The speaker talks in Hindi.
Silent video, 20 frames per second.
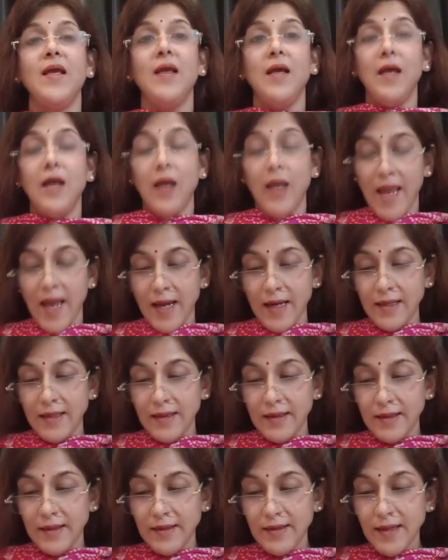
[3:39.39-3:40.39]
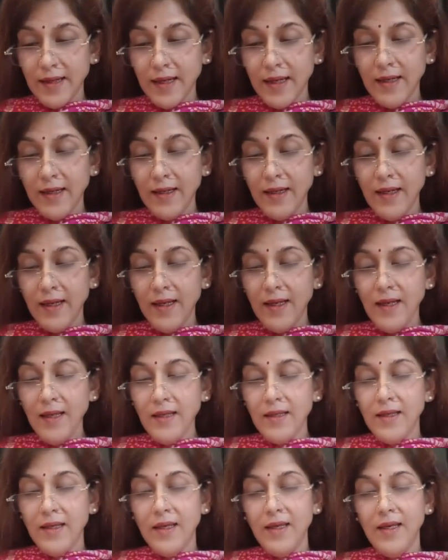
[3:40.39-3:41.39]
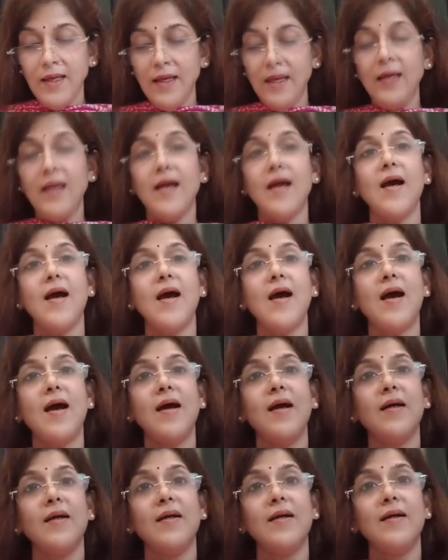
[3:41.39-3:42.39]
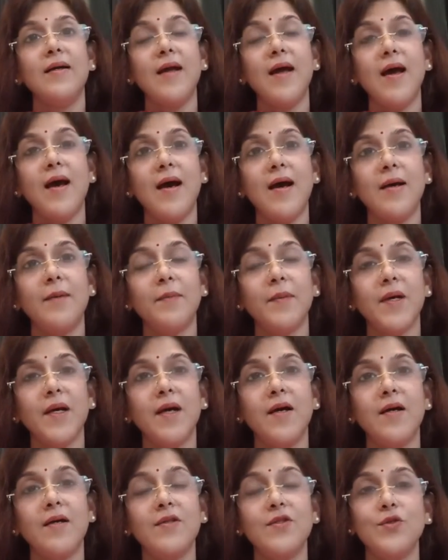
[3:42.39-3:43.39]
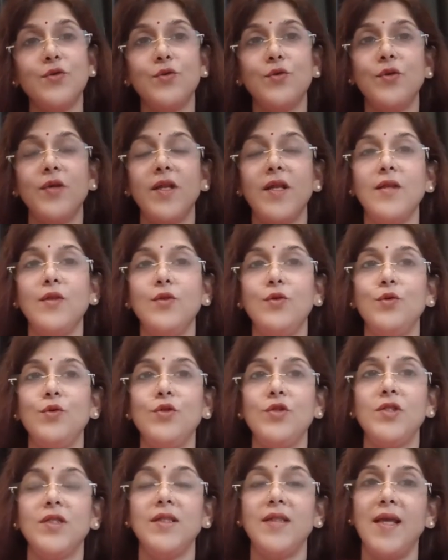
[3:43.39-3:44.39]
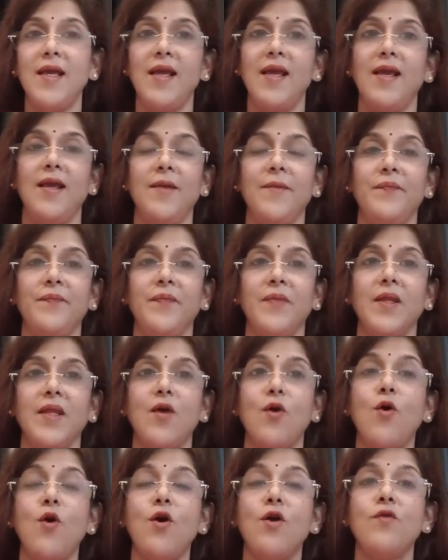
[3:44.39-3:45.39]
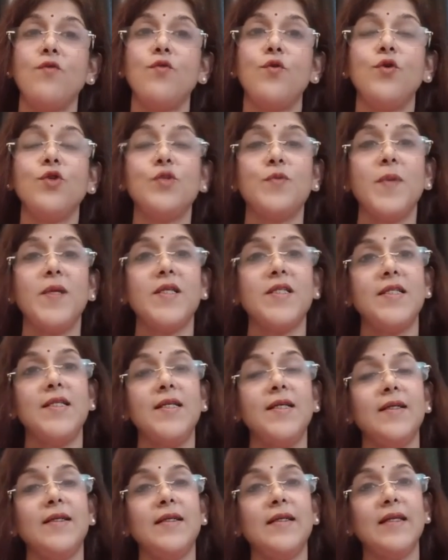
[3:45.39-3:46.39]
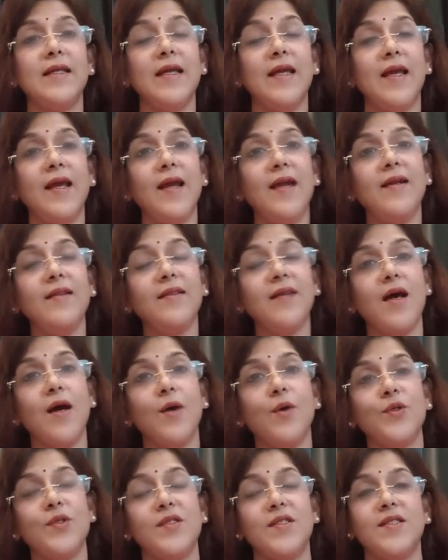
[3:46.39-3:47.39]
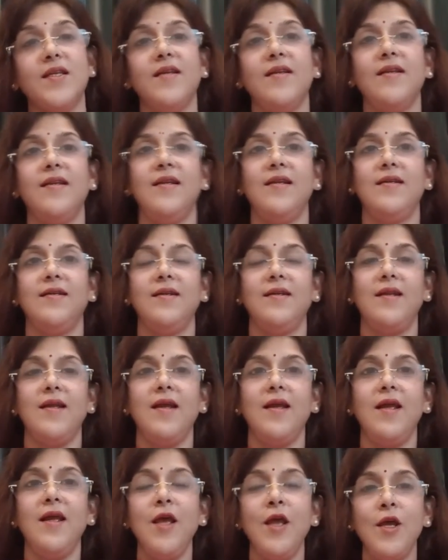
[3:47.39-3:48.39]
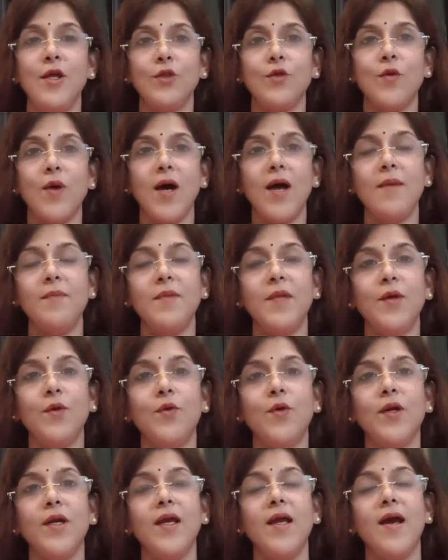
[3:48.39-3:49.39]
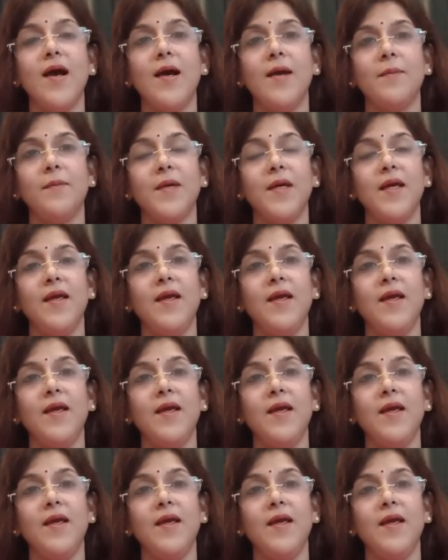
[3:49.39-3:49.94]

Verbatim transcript: एंड सेकेंडली uh, कि अगर आपका सूर्य दूषित है और वो स्पेशली अगर एट्थ हाउस से रिलेटेड है तो आप देखोगे आपके